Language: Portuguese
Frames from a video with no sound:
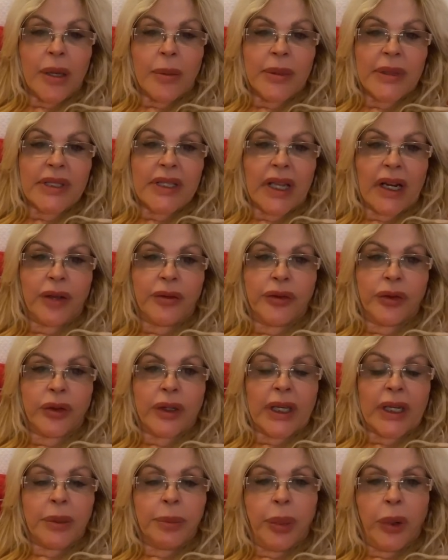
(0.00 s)
mas ela viu
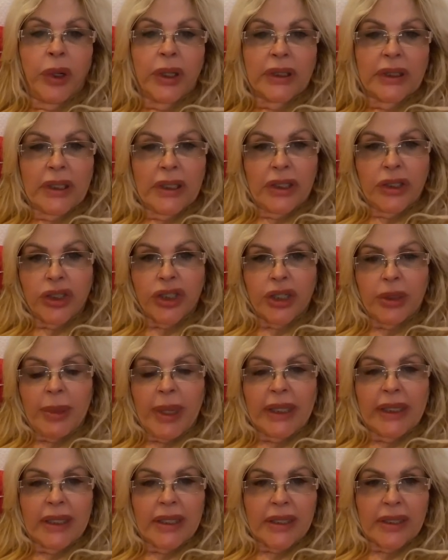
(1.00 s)
que era importante
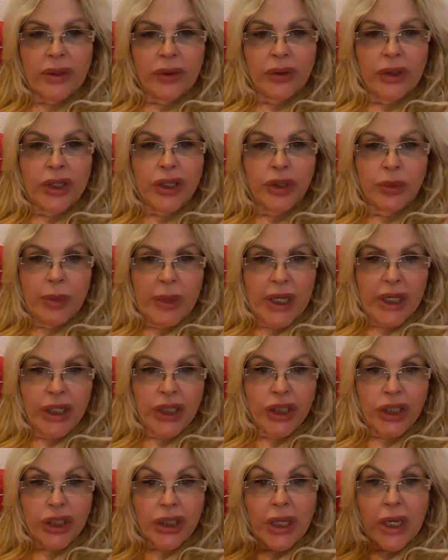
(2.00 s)
chamar a atenção das
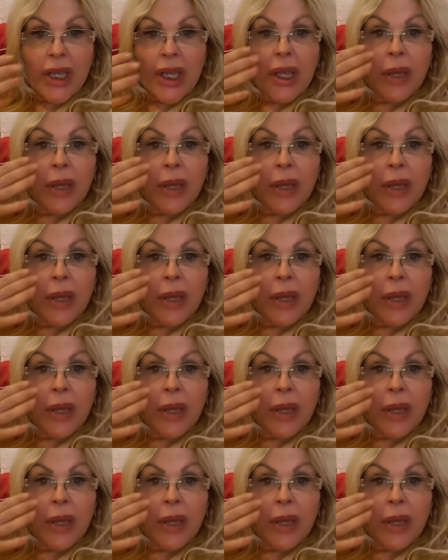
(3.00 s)
mães